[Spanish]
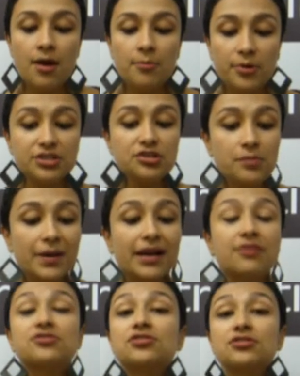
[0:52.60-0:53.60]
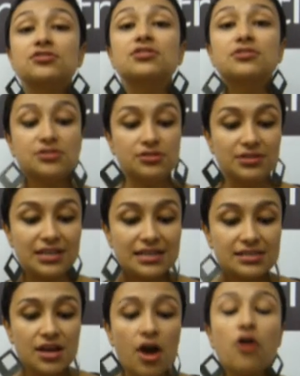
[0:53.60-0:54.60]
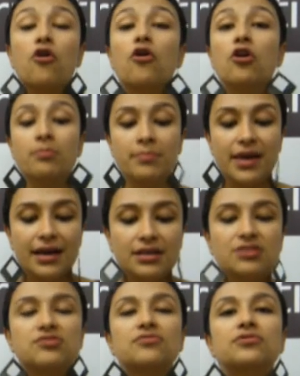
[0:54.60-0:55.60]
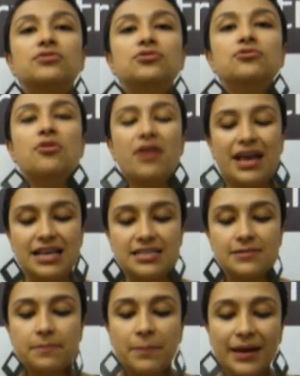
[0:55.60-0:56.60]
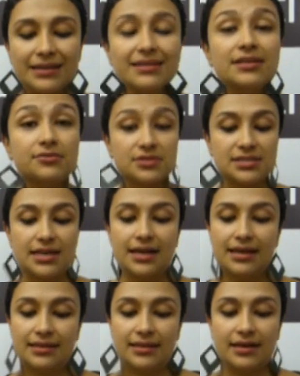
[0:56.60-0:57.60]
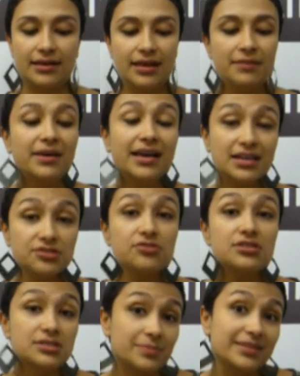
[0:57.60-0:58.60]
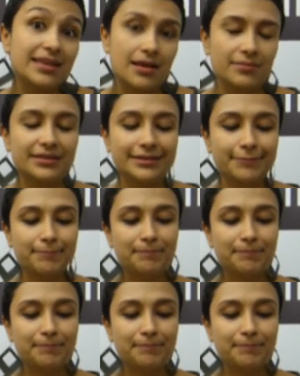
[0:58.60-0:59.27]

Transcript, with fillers: Por eso para nosotros y nosotras, Colombia y su futuro es parte de nuestra agenda, en mi caso especialmente.